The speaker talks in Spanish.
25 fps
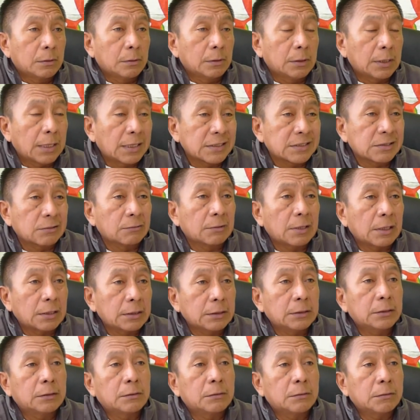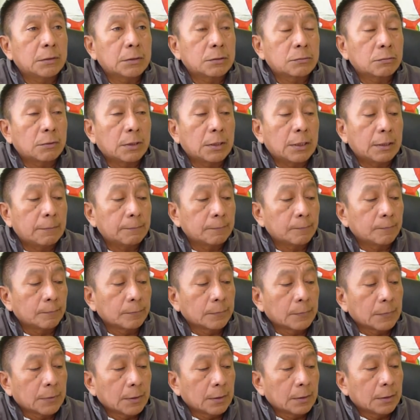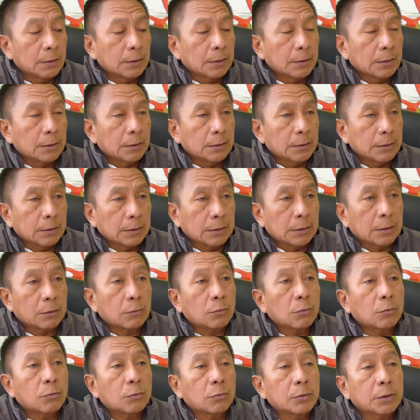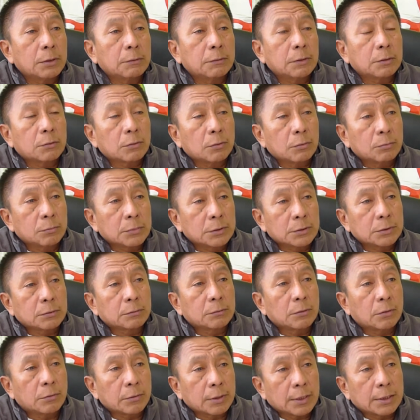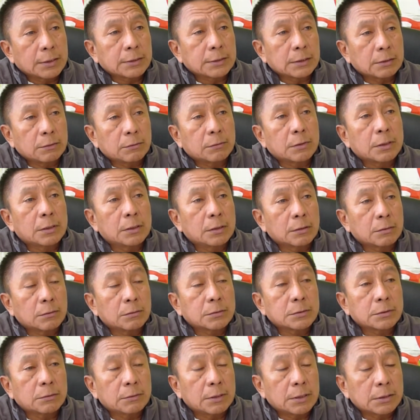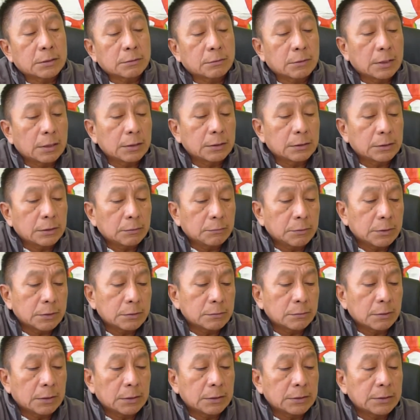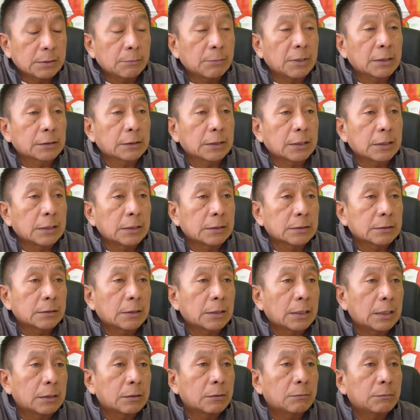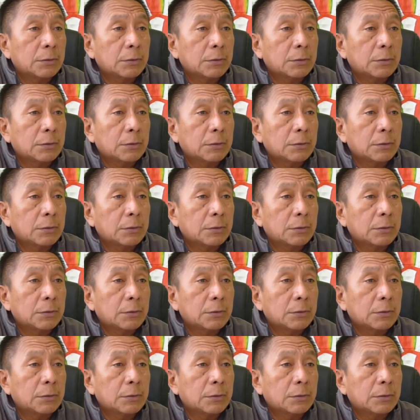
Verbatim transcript: Nacional Indio de Venezuela, era CONIVE, Comisión Organizadora del Consejo Nacional Indio de Venezuela, y se materializó en el año